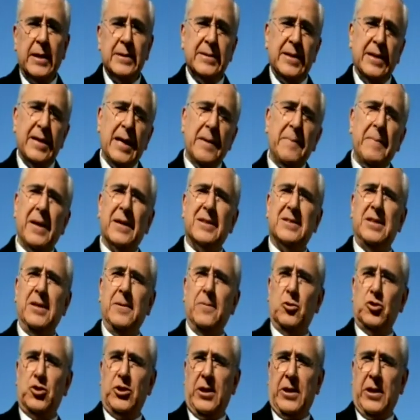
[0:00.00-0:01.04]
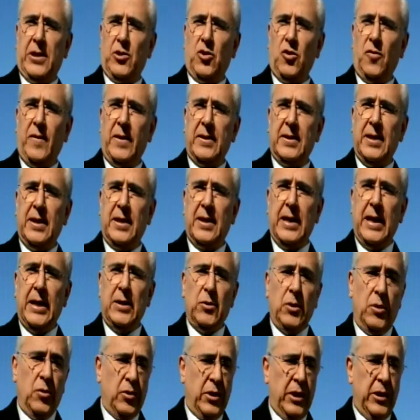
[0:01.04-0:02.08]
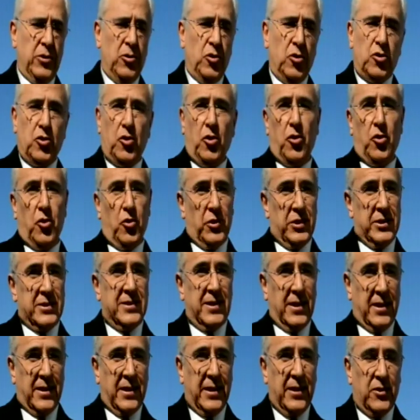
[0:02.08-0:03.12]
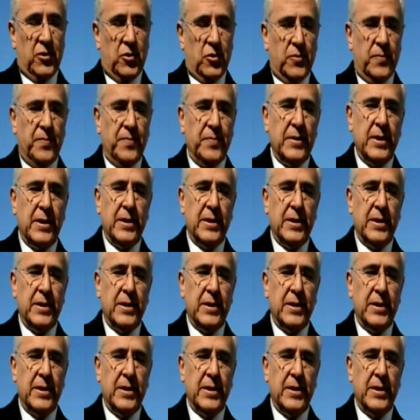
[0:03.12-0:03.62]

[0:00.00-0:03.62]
Se llama Archivo Secreto Vaticano, aunque no todo es secreto.